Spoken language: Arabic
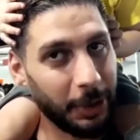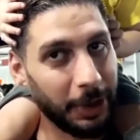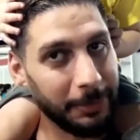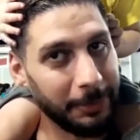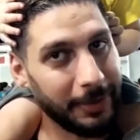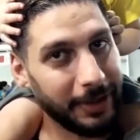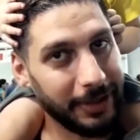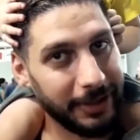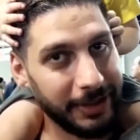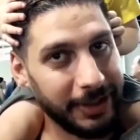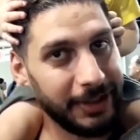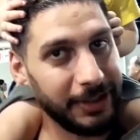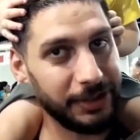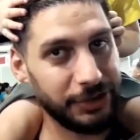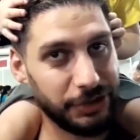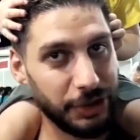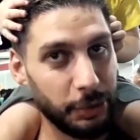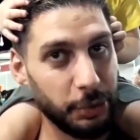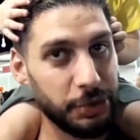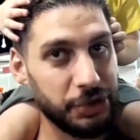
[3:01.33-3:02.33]
ما يعني
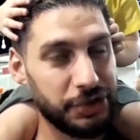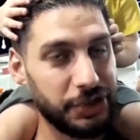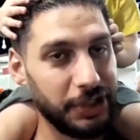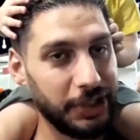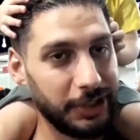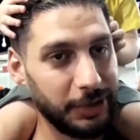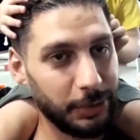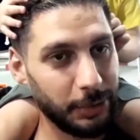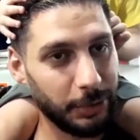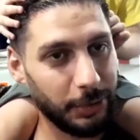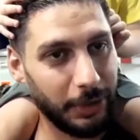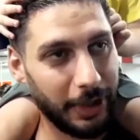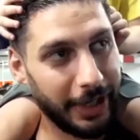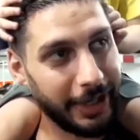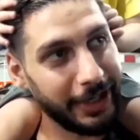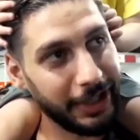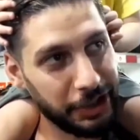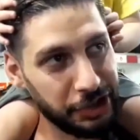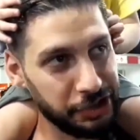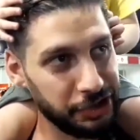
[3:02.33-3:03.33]
جو جديد
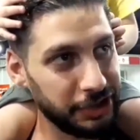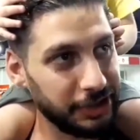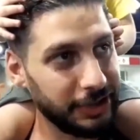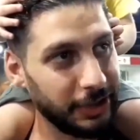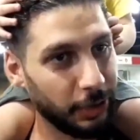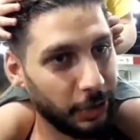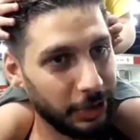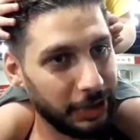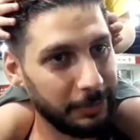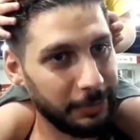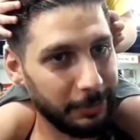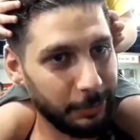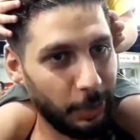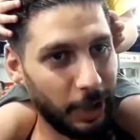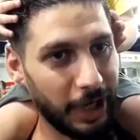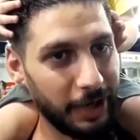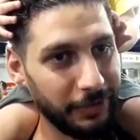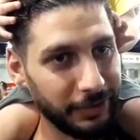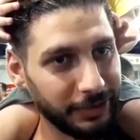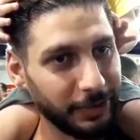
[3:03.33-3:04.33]
وحركة جديدة هون
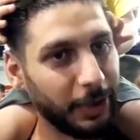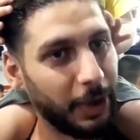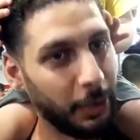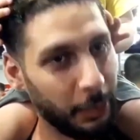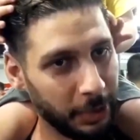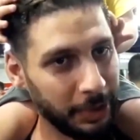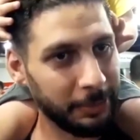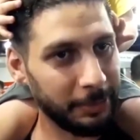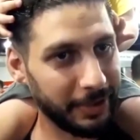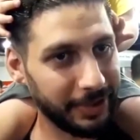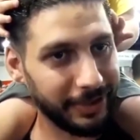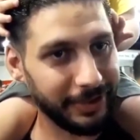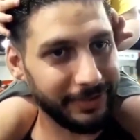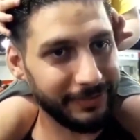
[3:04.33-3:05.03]
بالمحافظة أول مرة